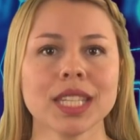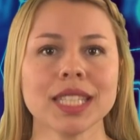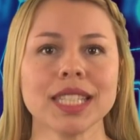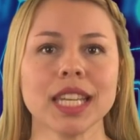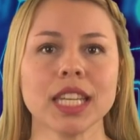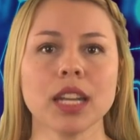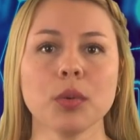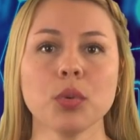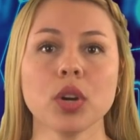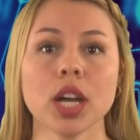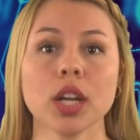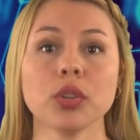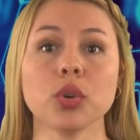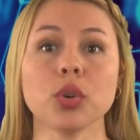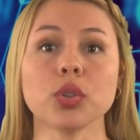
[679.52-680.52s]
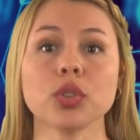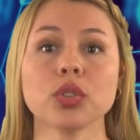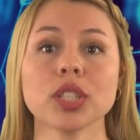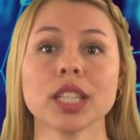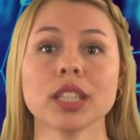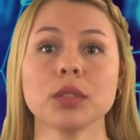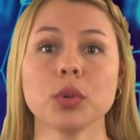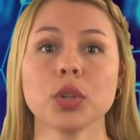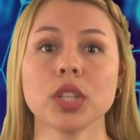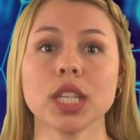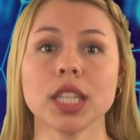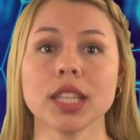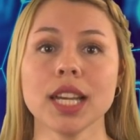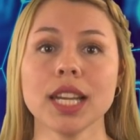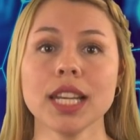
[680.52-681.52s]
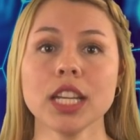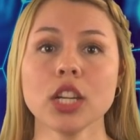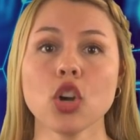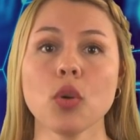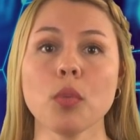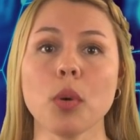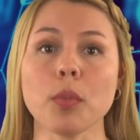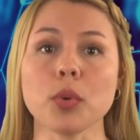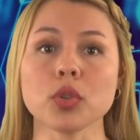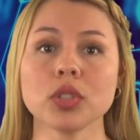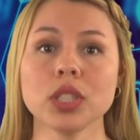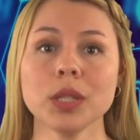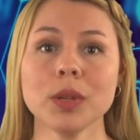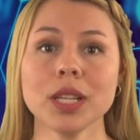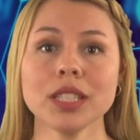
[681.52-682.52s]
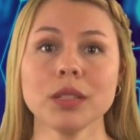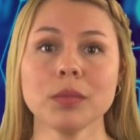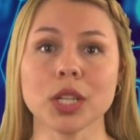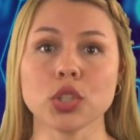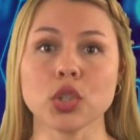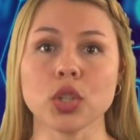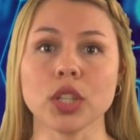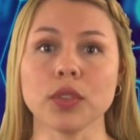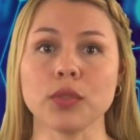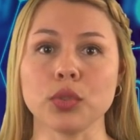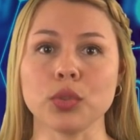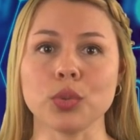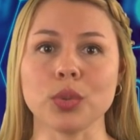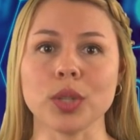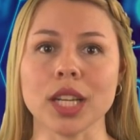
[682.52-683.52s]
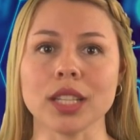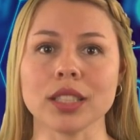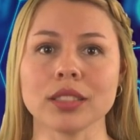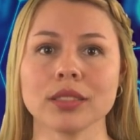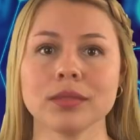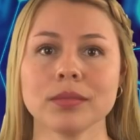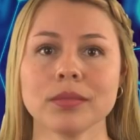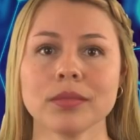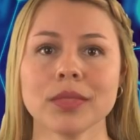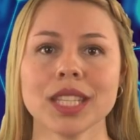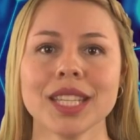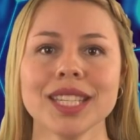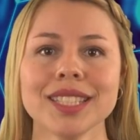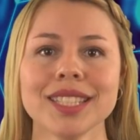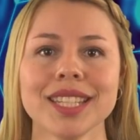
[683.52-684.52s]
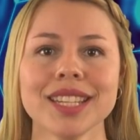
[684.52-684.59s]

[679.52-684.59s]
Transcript: seguirá buscando otros activos digitales como posibles inversiones futuras. Si